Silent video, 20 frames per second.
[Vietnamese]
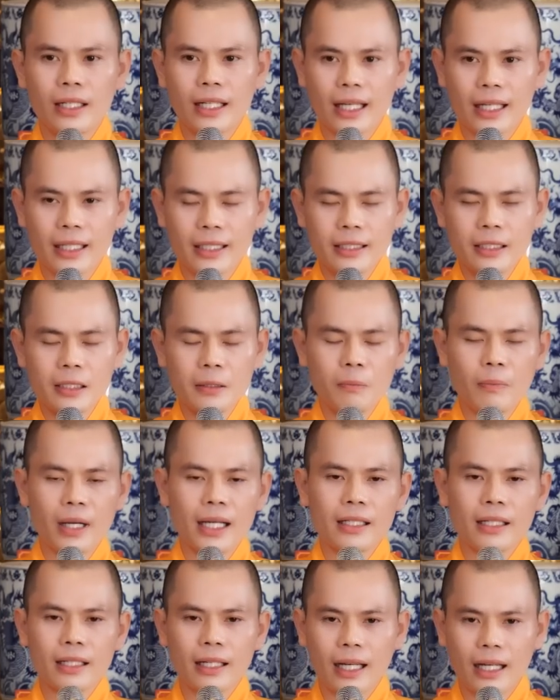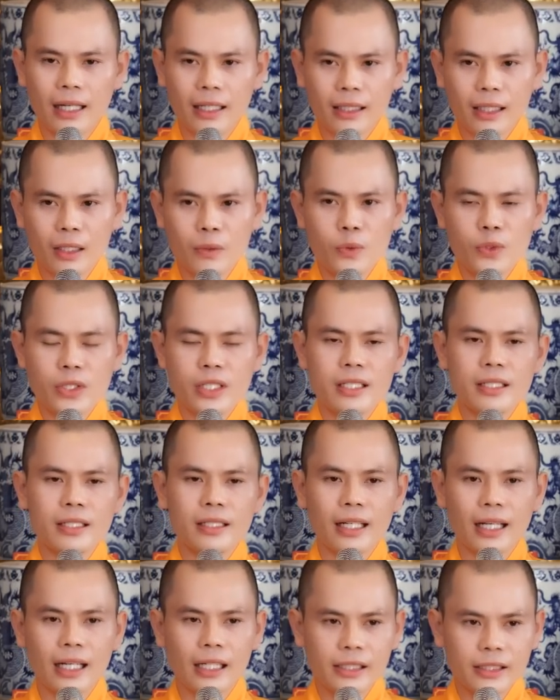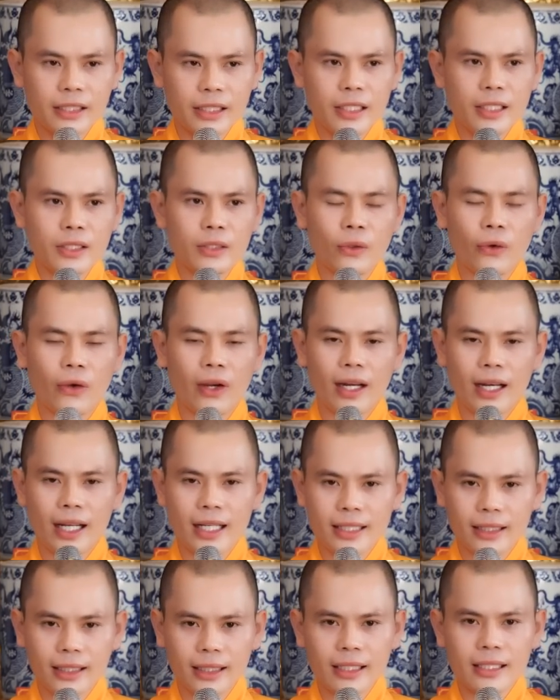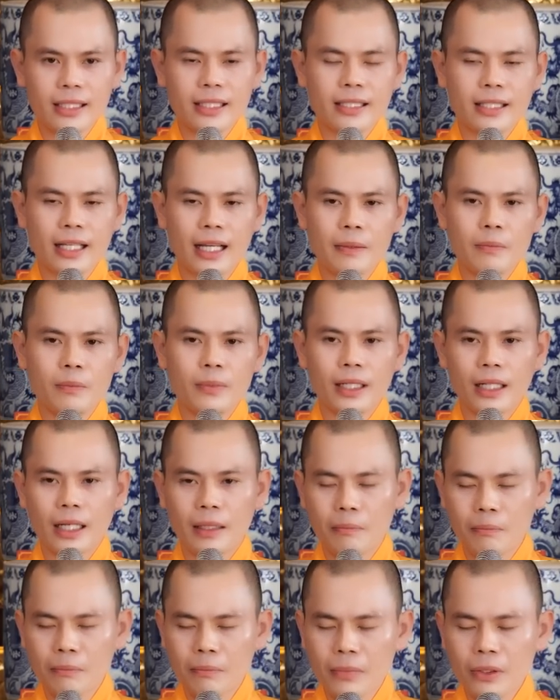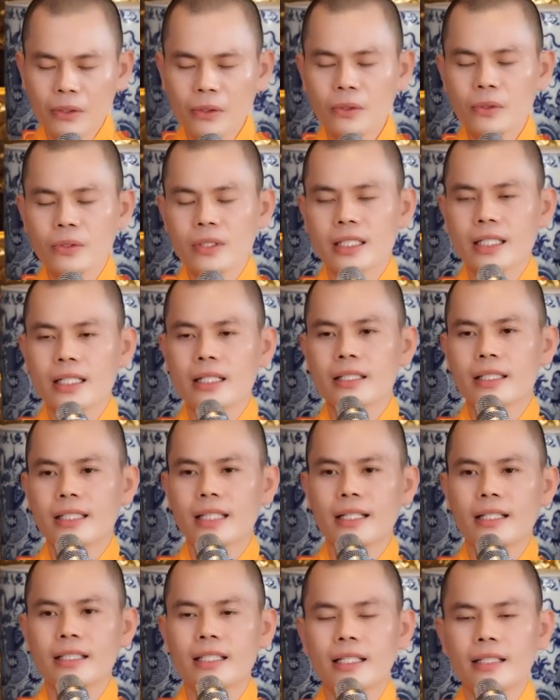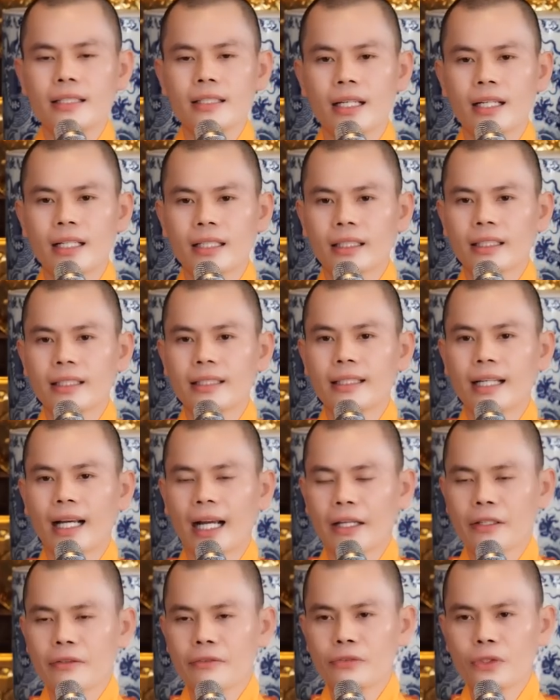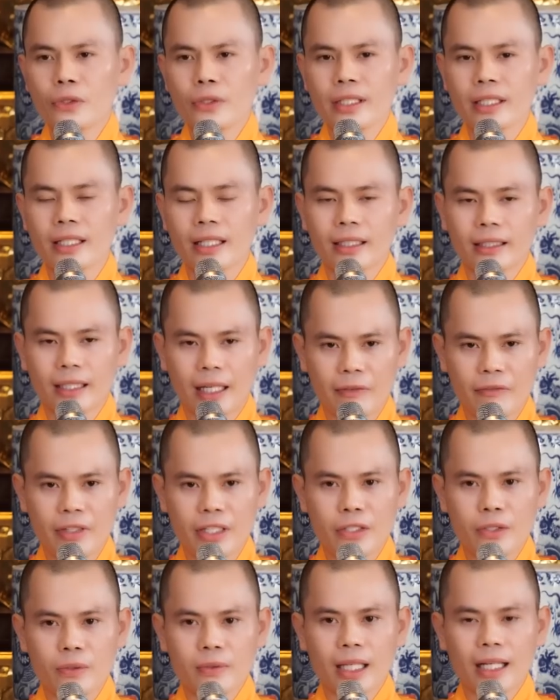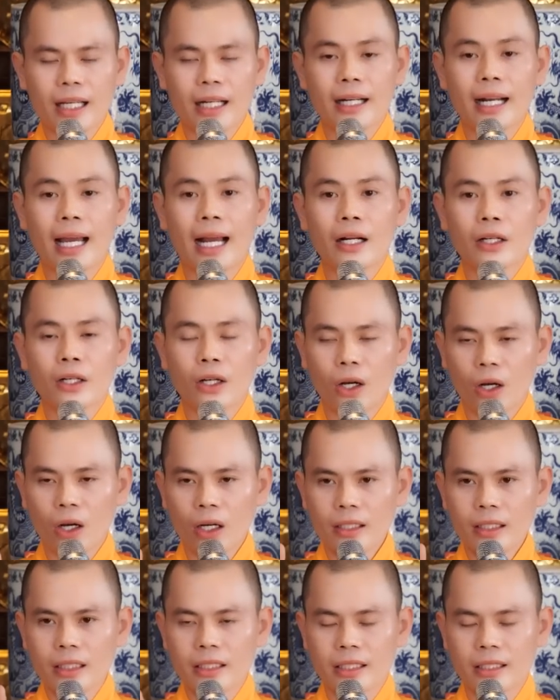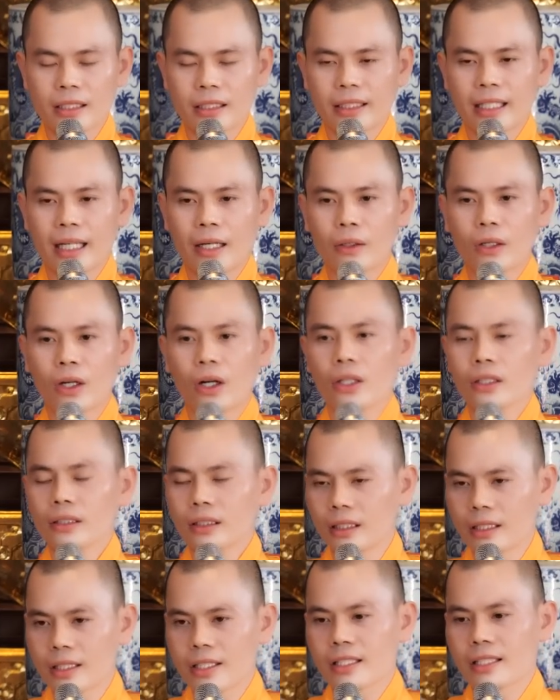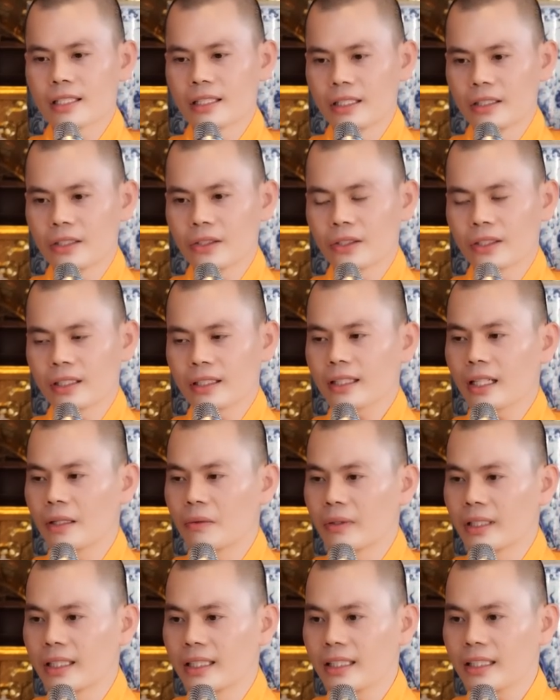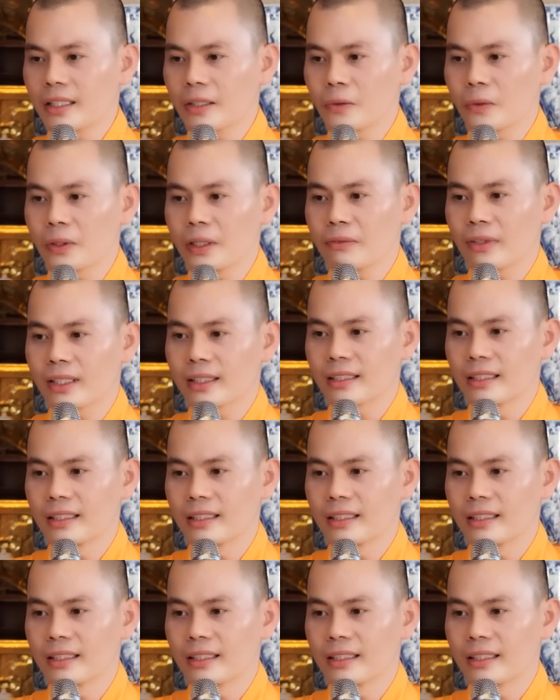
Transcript: là nước mắt, là công sức, là trí tuệ, là chất xám, là mưu sinh chân chính, thì hãy vui. Tại vì chúng ta đã có được sự giàu có thực sự rồi. Đồng ý không quý Phật